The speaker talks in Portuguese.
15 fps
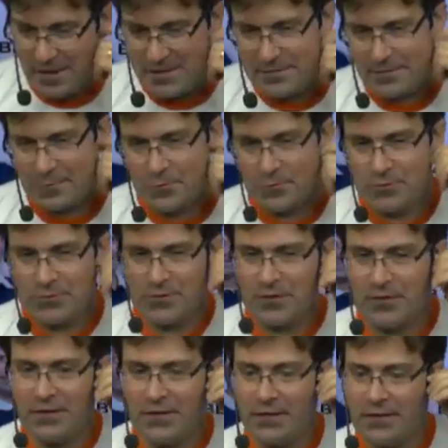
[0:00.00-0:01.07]
Esse curso
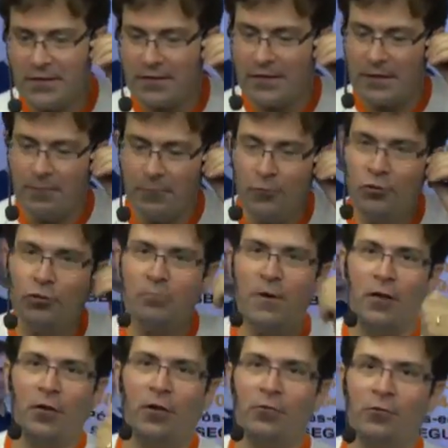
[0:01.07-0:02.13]
aqui está muito
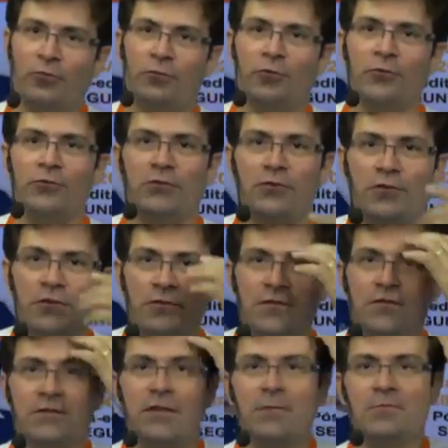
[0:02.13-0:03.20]
melhor do curso que nós
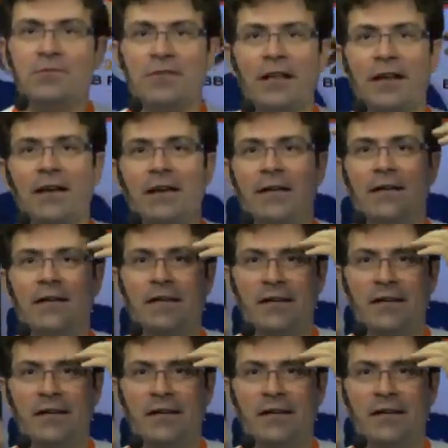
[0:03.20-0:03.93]
fizemos lá